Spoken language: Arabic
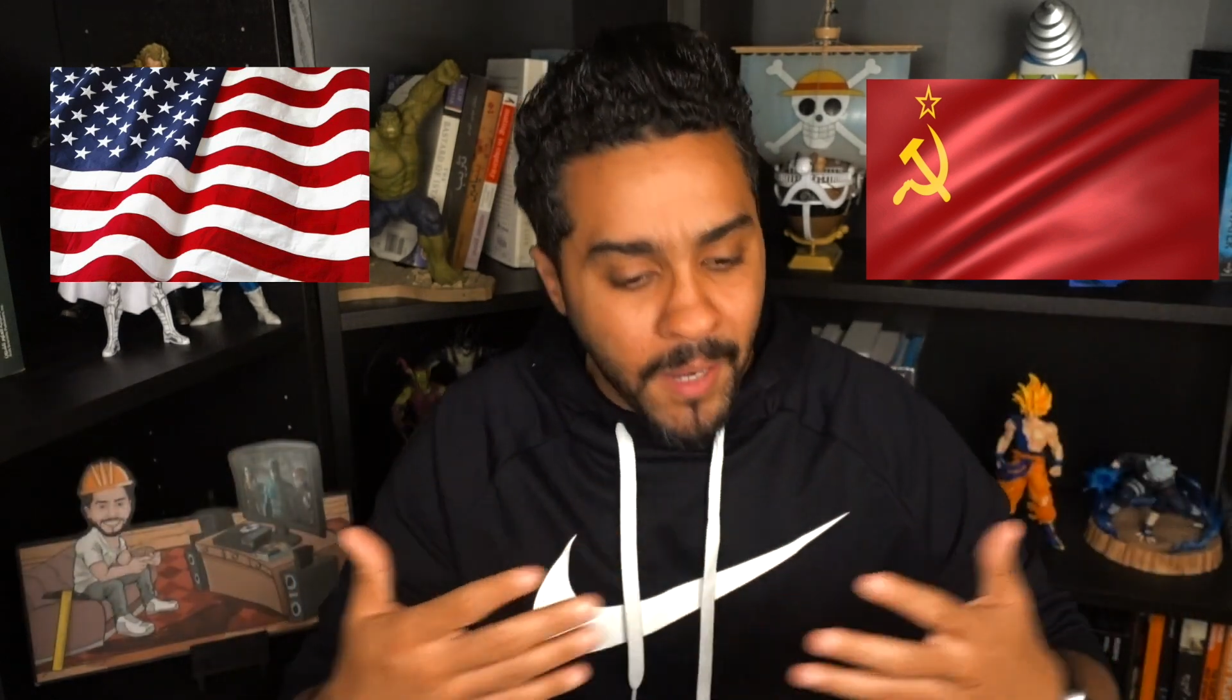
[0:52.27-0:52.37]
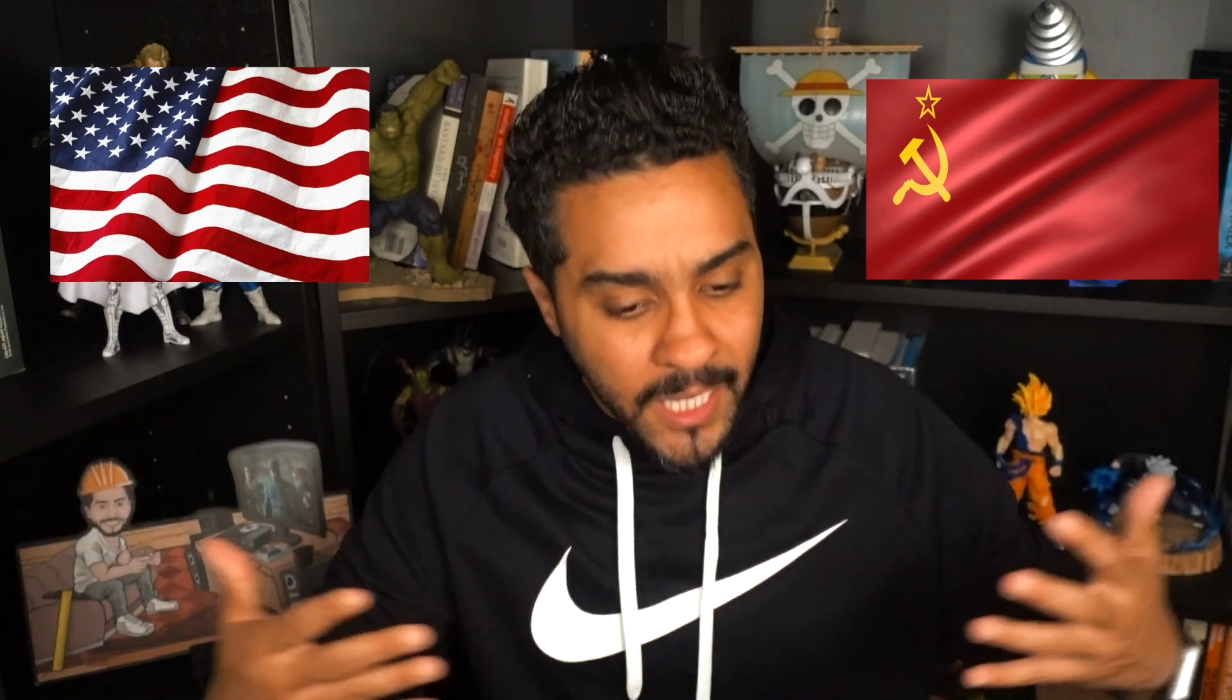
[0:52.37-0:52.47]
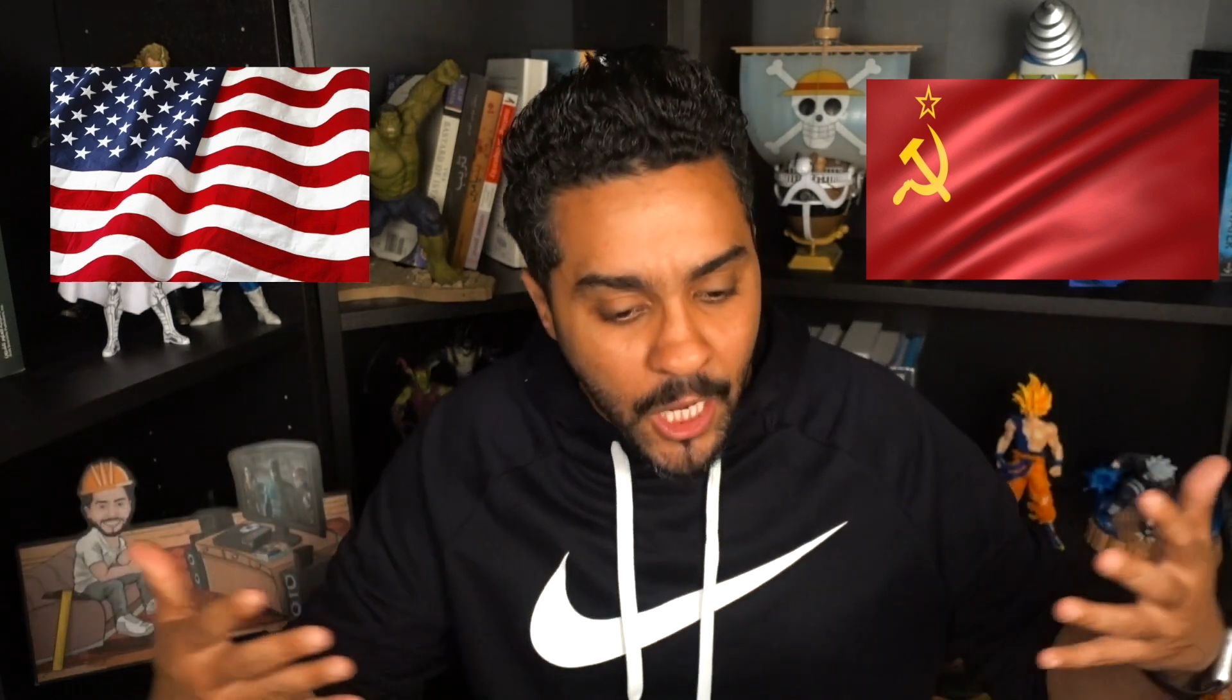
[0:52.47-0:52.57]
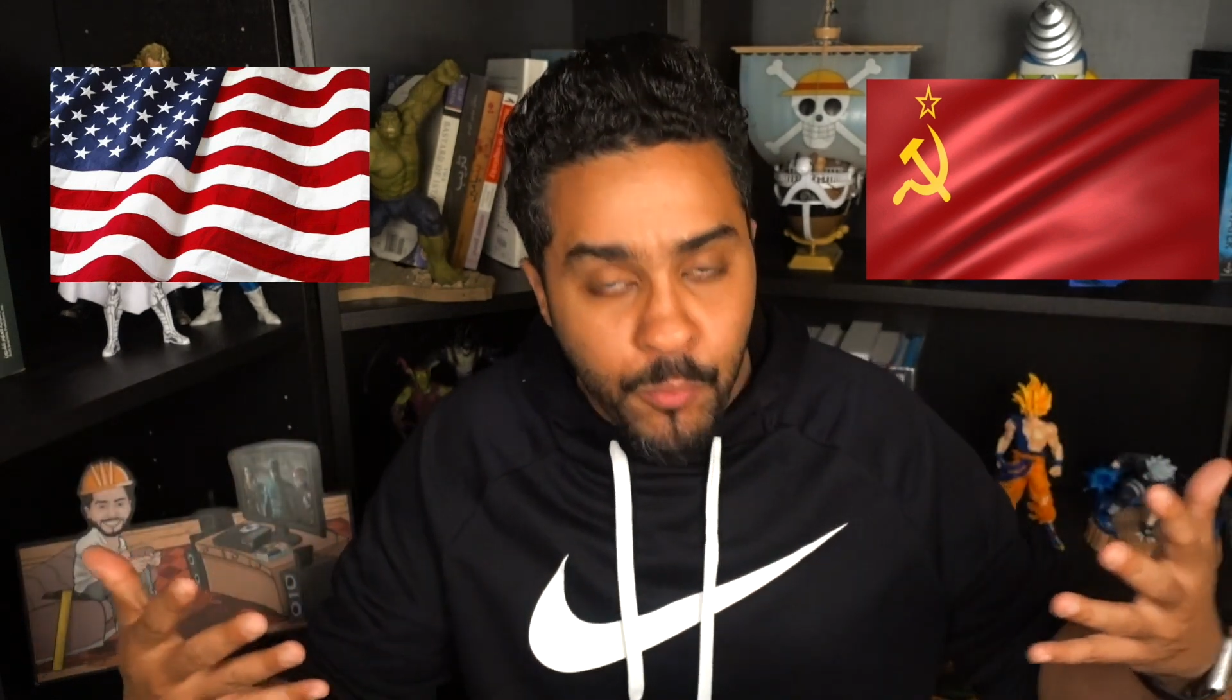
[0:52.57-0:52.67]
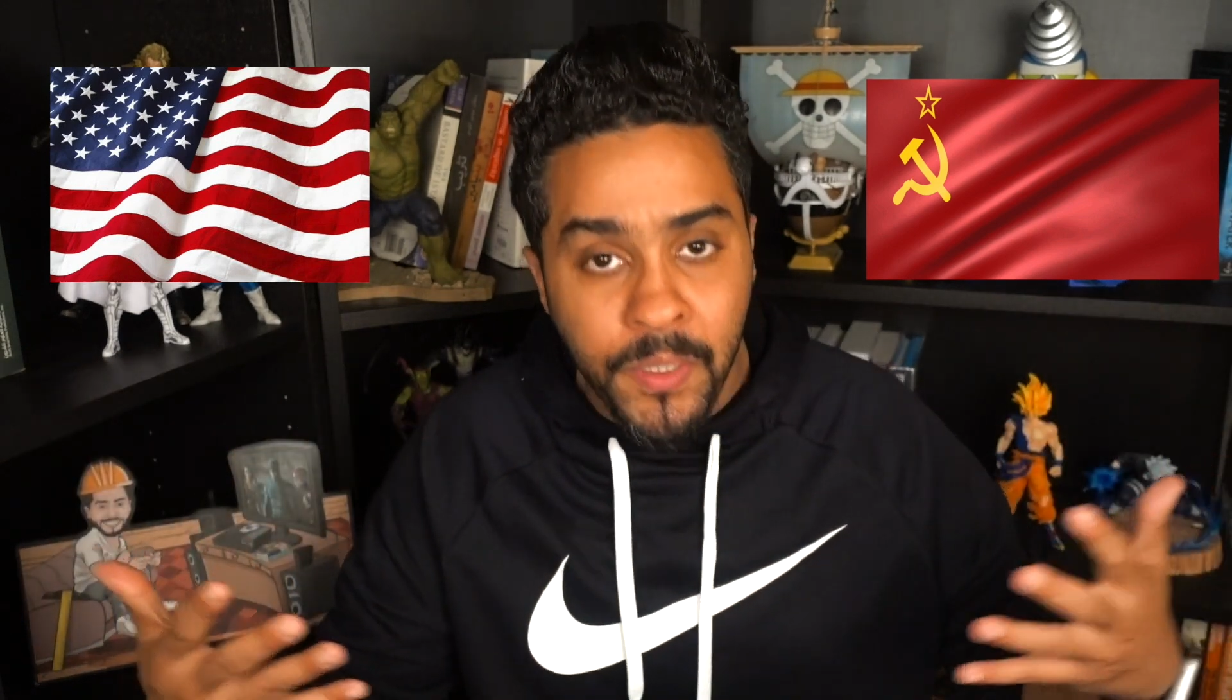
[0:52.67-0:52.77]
ما كانوا